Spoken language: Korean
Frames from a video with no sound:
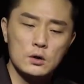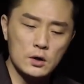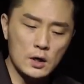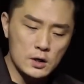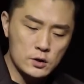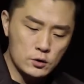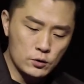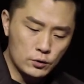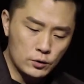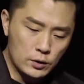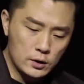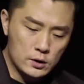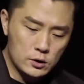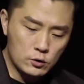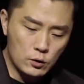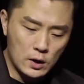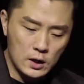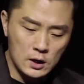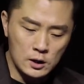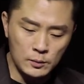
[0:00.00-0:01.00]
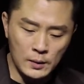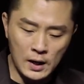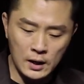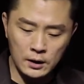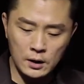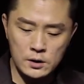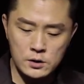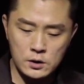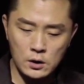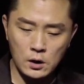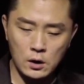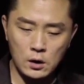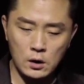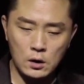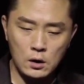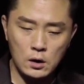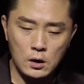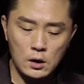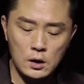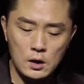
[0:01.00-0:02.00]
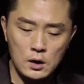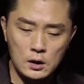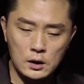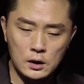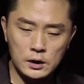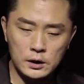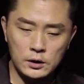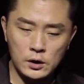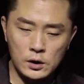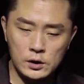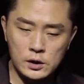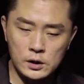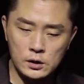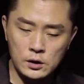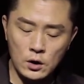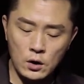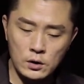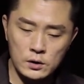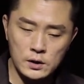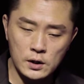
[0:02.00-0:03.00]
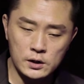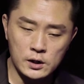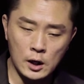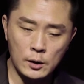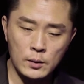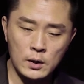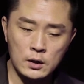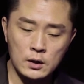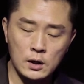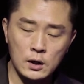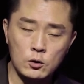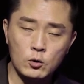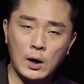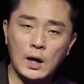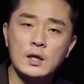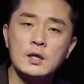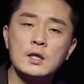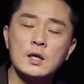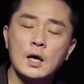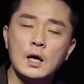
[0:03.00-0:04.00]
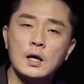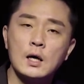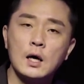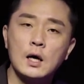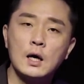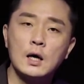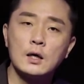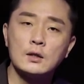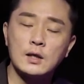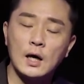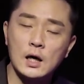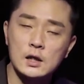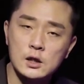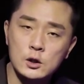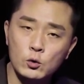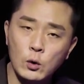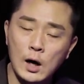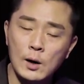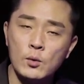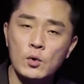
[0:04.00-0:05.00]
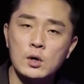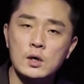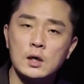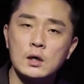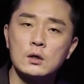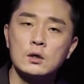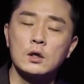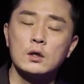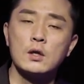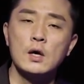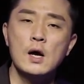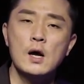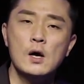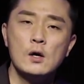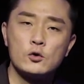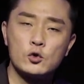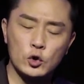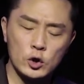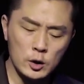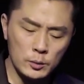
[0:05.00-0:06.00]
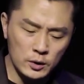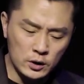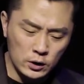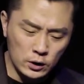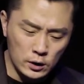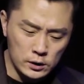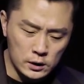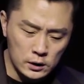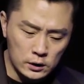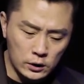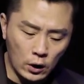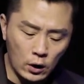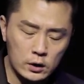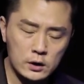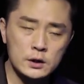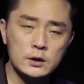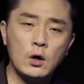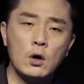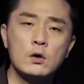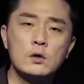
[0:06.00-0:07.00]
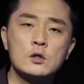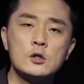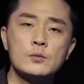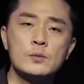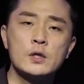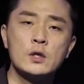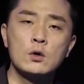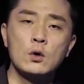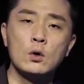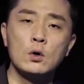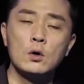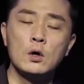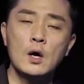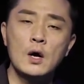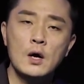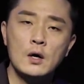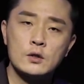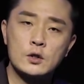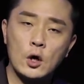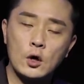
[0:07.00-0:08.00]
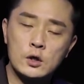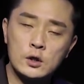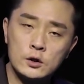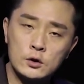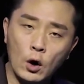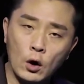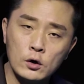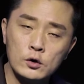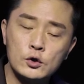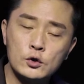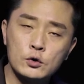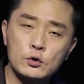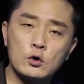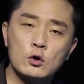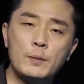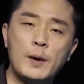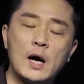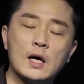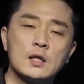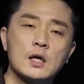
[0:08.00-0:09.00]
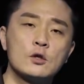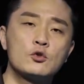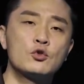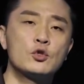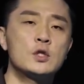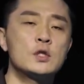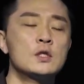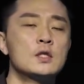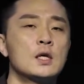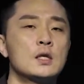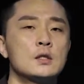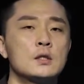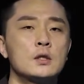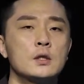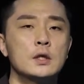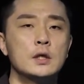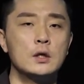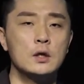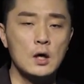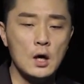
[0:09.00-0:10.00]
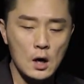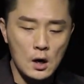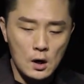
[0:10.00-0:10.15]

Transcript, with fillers: 예수 그리스도의 이름 안에서 끊어진 형제 자매들의 관계가 다시 화목한 것. 주님은 그것을 더 큰 헌금이고 더 큰 건축으로 받아주신다는 거예요.